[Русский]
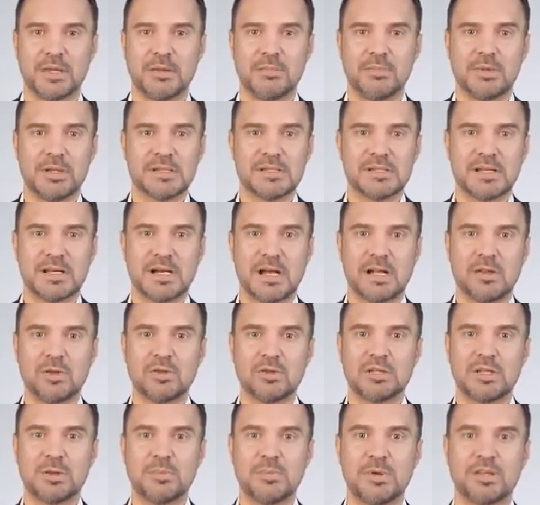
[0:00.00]

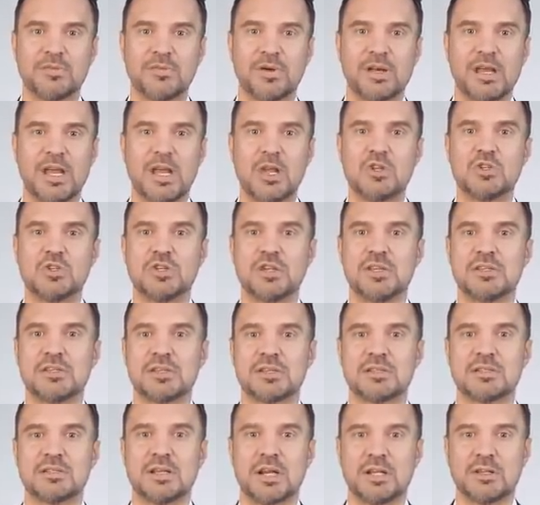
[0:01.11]
Бензоколонка, притворяющаяся
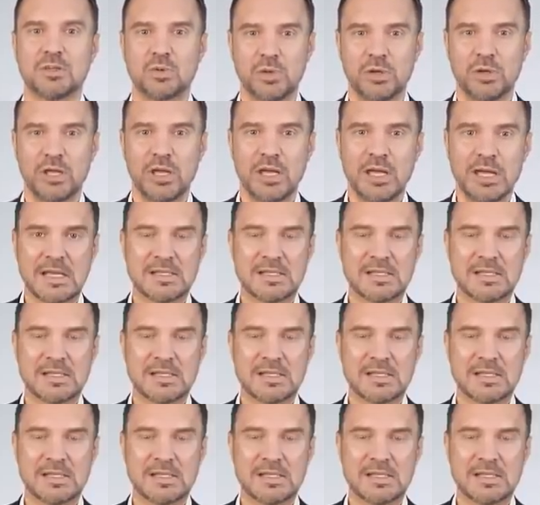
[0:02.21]
страной,